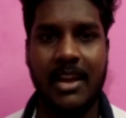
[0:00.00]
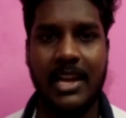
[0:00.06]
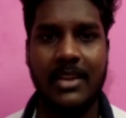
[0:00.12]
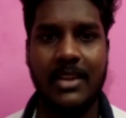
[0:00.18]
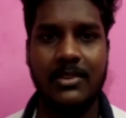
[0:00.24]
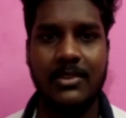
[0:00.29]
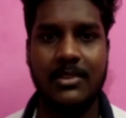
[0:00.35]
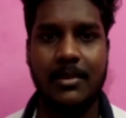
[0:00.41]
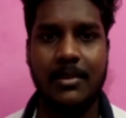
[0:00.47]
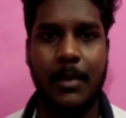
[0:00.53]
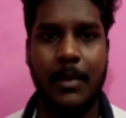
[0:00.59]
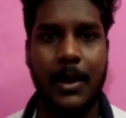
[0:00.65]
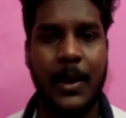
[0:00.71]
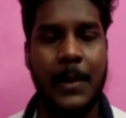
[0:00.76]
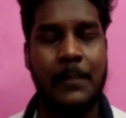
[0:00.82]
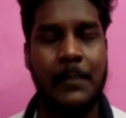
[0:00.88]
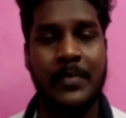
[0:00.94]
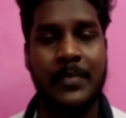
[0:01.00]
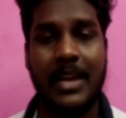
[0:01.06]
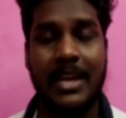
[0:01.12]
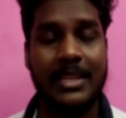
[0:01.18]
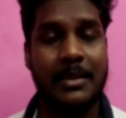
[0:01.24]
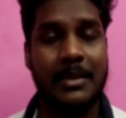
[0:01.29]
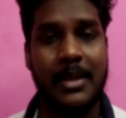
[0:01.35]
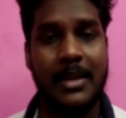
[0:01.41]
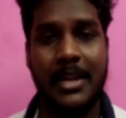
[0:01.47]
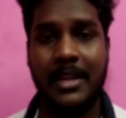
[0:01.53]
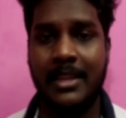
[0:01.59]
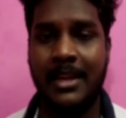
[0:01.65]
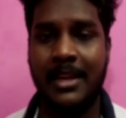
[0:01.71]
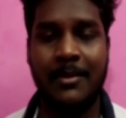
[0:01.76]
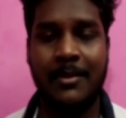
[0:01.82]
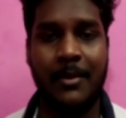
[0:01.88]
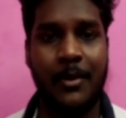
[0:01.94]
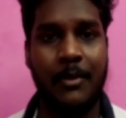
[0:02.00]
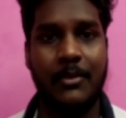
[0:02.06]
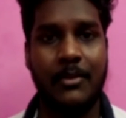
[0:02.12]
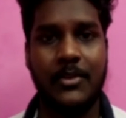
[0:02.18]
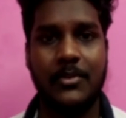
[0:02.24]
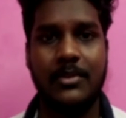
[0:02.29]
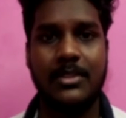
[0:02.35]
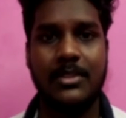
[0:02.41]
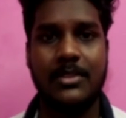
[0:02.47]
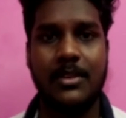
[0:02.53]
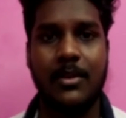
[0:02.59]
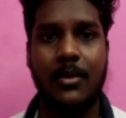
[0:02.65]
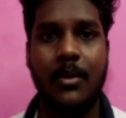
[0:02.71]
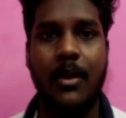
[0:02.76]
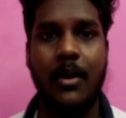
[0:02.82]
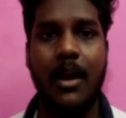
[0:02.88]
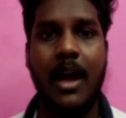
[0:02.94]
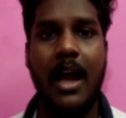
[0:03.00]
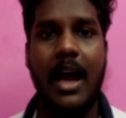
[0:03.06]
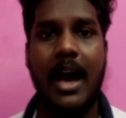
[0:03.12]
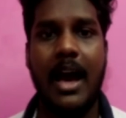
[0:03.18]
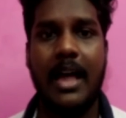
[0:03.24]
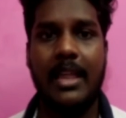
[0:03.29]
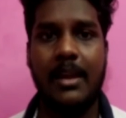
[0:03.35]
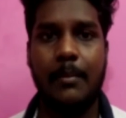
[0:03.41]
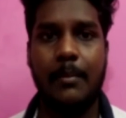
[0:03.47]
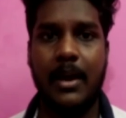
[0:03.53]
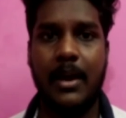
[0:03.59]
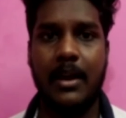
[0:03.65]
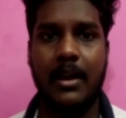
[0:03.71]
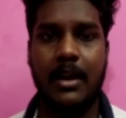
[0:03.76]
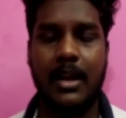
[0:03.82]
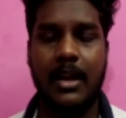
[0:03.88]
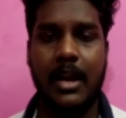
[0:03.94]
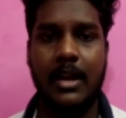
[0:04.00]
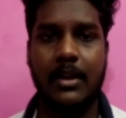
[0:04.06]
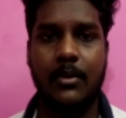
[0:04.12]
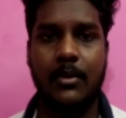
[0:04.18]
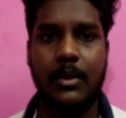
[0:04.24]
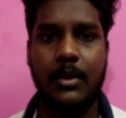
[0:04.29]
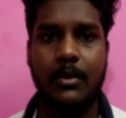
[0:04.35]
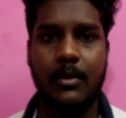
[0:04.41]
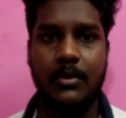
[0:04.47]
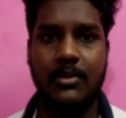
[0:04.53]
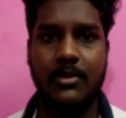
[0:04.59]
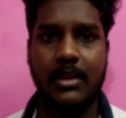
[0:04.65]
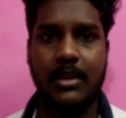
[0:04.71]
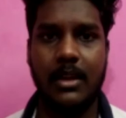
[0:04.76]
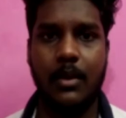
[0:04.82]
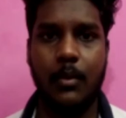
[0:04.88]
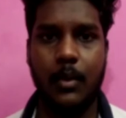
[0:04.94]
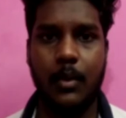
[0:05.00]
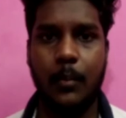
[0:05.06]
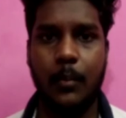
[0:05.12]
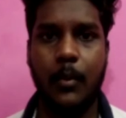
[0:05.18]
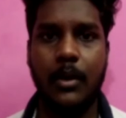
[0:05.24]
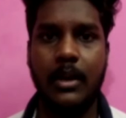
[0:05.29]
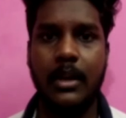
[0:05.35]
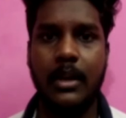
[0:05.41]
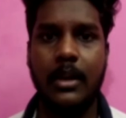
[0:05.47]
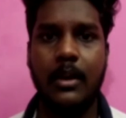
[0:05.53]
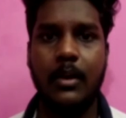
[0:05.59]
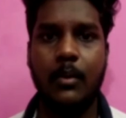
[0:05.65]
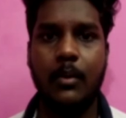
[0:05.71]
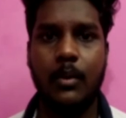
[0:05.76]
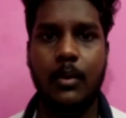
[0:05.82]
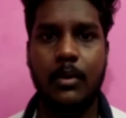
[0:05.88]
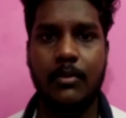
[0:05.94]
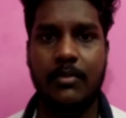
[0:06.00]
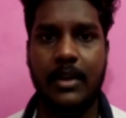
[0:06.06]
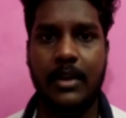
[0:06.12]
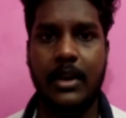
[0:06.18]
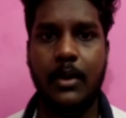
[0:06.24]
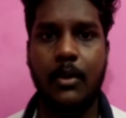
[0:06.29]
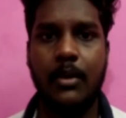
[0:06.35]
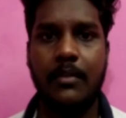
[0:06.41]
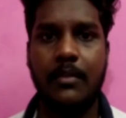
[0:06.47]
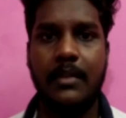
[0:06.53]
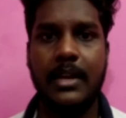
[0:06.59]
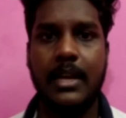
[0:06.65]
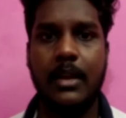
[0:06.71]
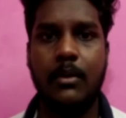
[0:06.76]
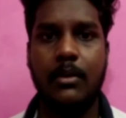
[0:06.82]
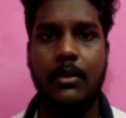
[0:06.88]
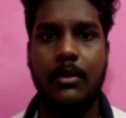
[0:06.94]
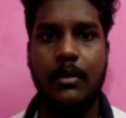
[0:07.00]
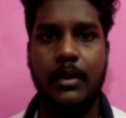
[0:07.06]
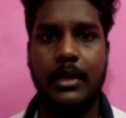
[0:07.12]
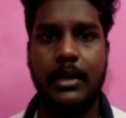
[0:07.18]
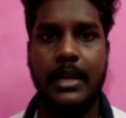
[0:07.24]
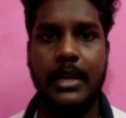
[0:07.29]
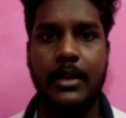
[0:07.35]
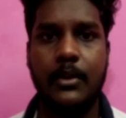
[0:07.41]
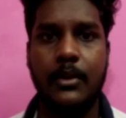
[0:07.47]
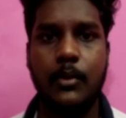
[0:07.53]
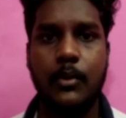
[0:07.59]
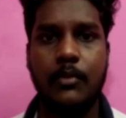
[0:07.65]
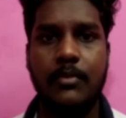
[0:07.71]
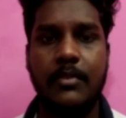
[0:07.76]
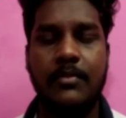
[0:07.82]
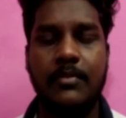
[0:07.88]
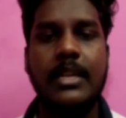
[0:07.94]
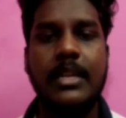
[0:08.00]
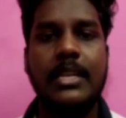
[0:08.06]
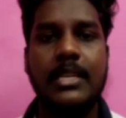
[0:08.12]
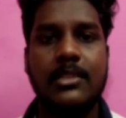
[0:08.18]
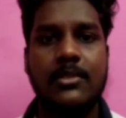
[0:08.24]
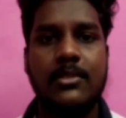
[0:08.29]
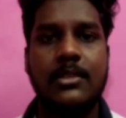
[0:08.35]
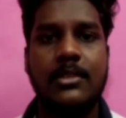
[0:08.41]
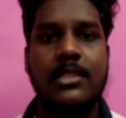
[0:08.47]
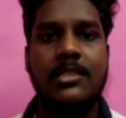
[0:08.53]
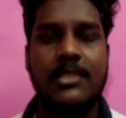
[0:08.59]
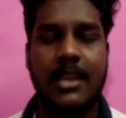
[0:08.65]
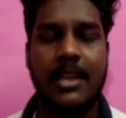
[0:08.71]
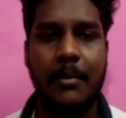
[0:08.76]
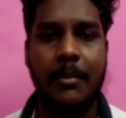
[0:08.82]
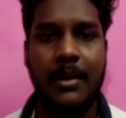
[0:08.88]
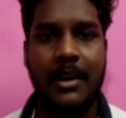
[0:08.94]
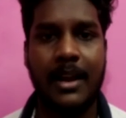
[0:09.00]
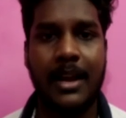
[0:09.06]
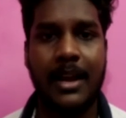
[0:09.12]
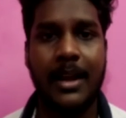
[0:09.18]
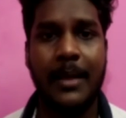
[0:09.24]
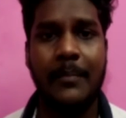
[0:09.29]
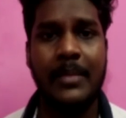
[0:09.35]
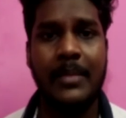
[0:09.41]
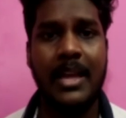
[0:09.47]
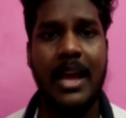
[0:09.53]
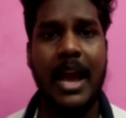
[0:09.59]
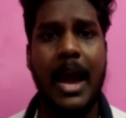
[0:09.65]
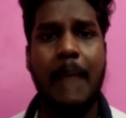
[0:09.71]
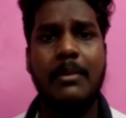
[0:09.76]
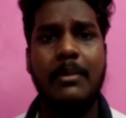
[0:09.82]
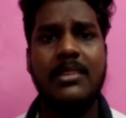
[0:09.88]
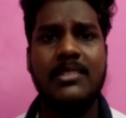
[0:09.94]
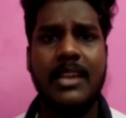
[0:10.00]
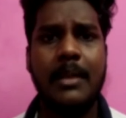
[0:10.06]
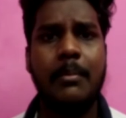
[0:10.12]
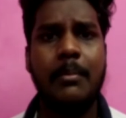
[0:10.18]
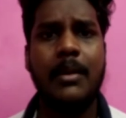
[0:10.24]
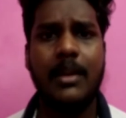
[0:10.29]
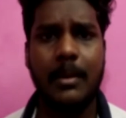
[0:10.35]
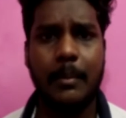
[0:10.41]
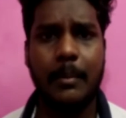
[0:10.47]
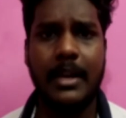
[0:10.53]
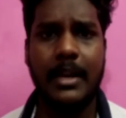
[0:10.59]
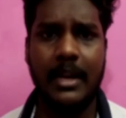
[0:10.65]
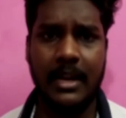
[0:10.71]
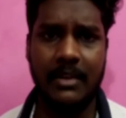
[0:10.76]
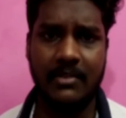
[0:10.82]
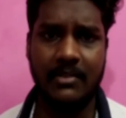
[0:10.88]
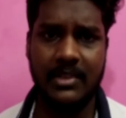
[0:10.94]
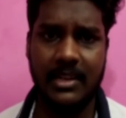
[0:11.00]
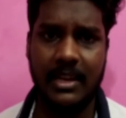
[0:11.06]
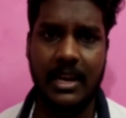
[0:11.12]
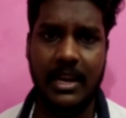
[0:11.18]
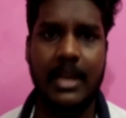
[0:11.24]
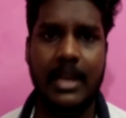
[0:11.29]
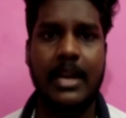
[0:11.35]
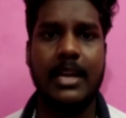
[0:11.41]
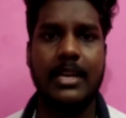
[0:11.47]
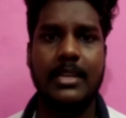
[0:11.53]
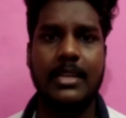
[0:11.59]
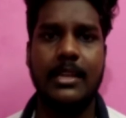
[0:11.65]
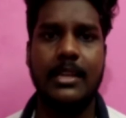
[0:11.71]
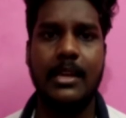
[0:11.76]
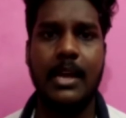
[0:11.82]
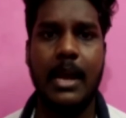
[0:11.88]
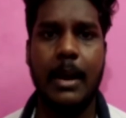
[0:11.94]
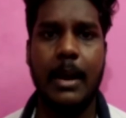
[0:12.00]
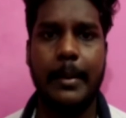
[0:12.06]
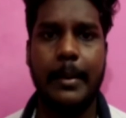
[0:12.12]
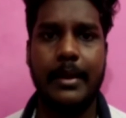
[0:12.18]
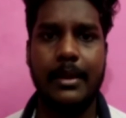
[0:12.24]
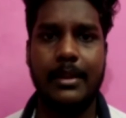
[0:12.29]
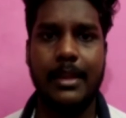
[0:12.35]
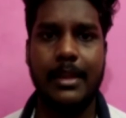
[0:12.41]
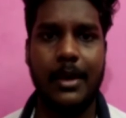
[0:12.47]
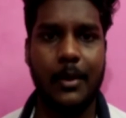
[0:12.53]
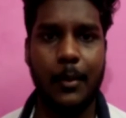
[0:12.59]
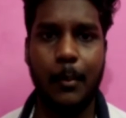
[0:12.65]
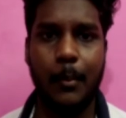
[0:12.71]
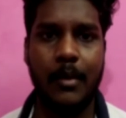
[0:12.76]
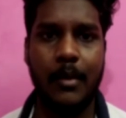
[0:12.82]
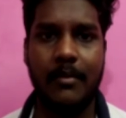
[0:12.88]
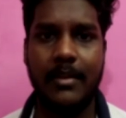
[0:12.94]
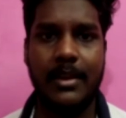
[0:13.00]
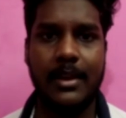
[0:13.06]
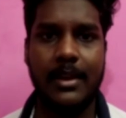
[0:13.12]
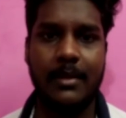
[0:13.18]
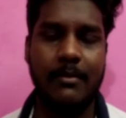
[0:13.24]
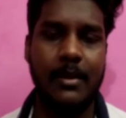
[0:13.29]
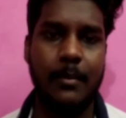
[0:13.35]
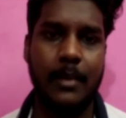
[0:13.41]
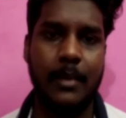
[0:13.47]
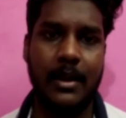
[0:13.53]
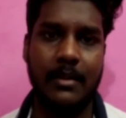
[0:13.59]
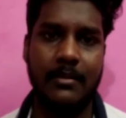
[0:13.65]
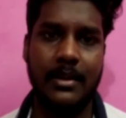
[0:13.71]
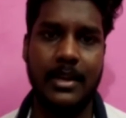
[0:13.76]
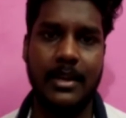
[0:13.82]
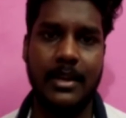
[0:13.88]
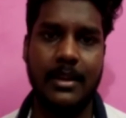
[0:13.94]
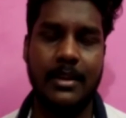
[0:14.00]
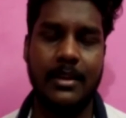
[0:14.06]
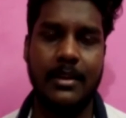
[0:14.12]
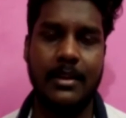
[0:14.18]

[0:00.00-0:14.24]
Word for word: டிராயிங் வச்சுருப்பாங்க அந்த மாதிரியாக தான் அவரோட விஷுவல்ஸ் இருக்கும் அதில் பா காட்டக்கூடிய ஒரு விஷயம் ஒரு பொண்ணு ஒரு ஃப்ரெண்டோட வீட்டில் ஒரு டென் டு ஃபிஃப்டீன் டேஸ் வந்து ஸ்டே பண்ணுறாங்க அப்படி ஸ்டே பண்ணுறப்ப என்னென்ன விஷயங்கள்லாம் நடக்குது அப்படிங்கிறது தான் ரொம்பவே ரிவீல் பண்ண வேண்டிய